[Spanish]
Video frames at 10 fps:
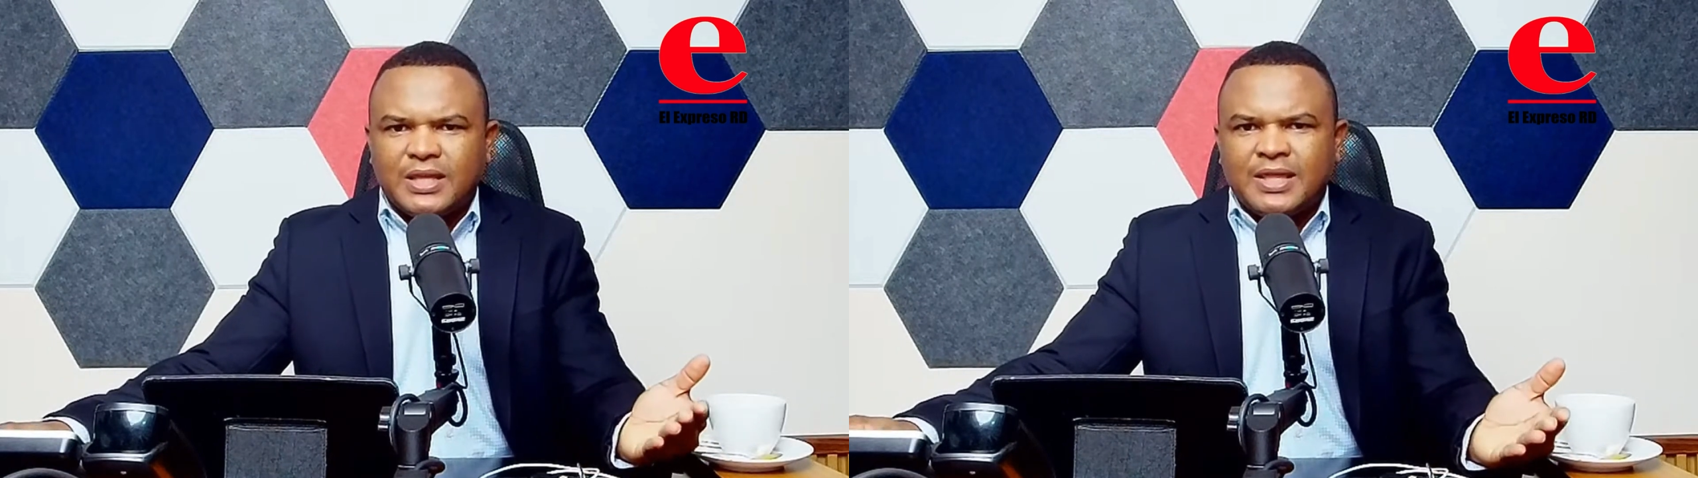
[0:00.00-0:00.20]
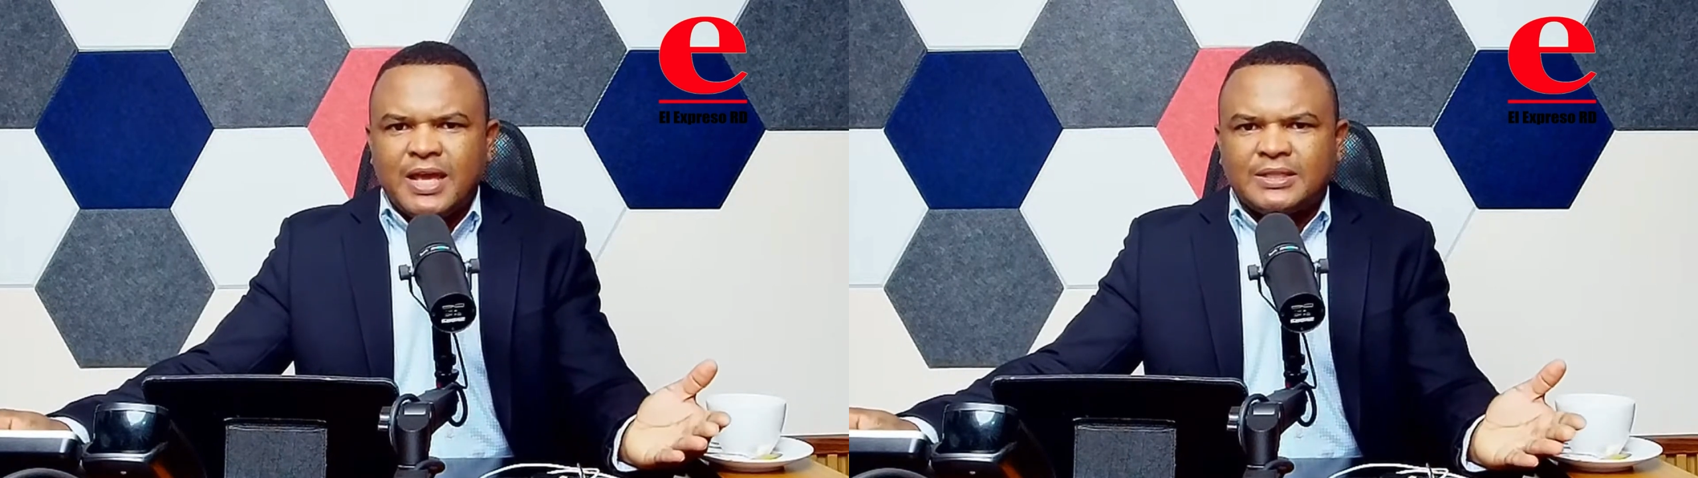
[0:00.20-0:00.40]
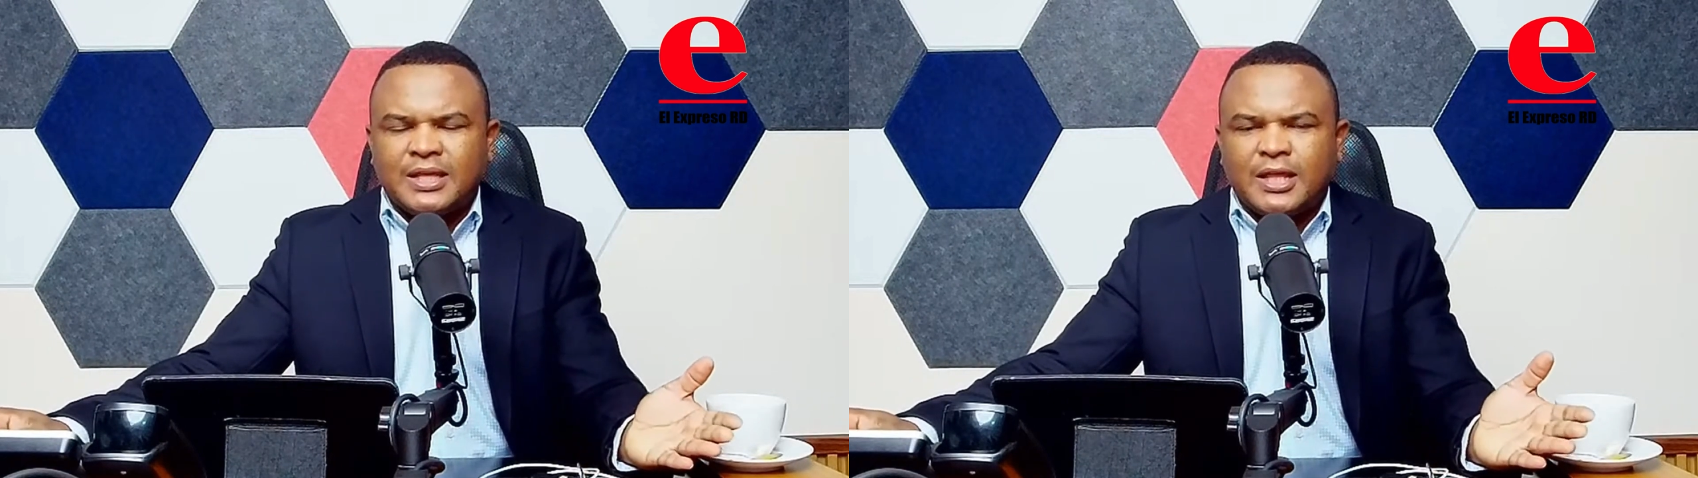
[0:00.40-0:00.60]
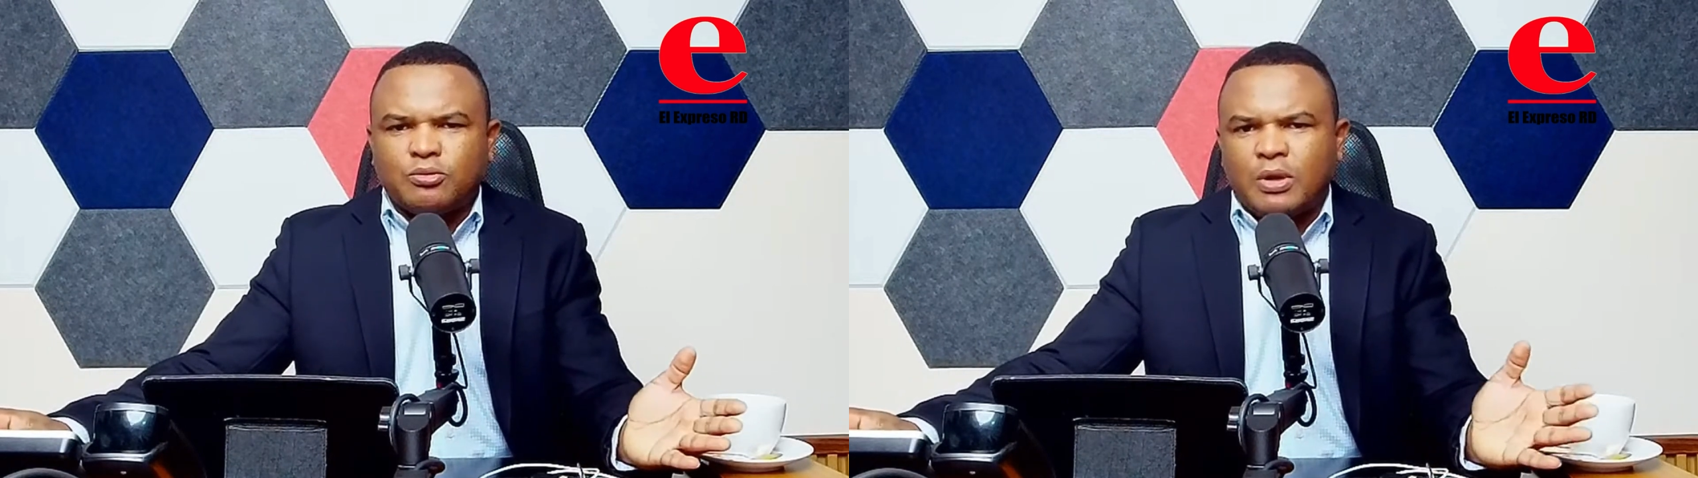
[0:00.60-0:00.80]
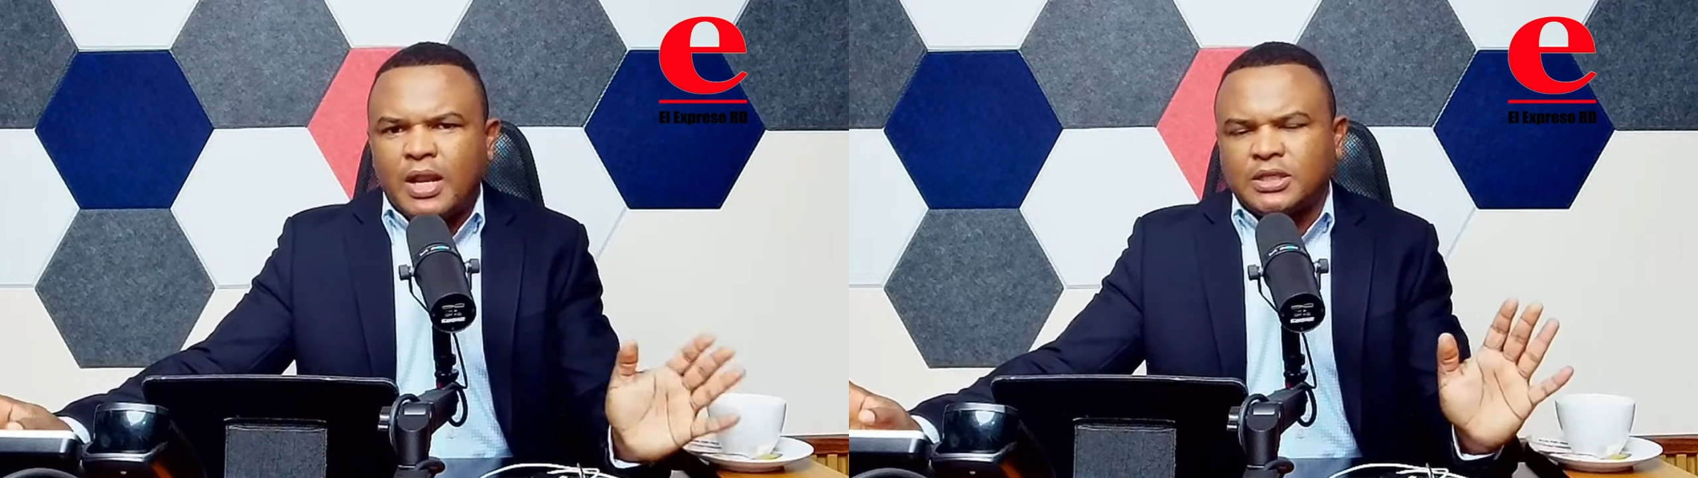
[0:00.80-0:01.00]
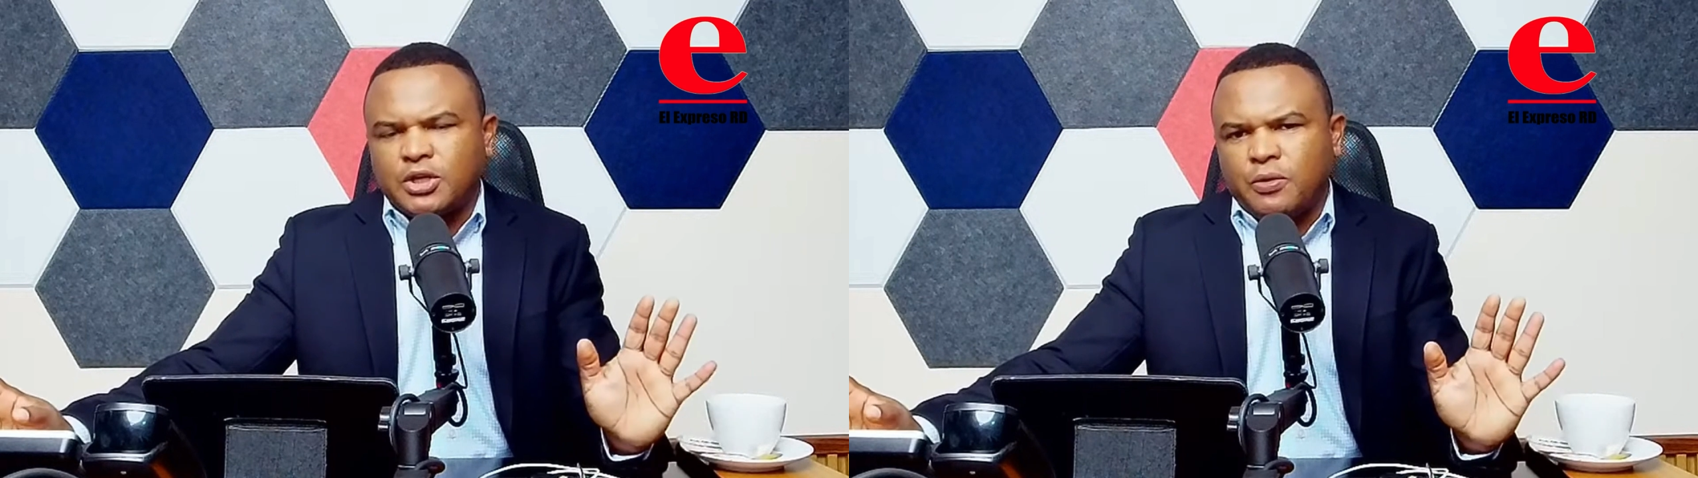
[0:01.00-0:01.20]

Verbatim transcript: de esa naturaleza,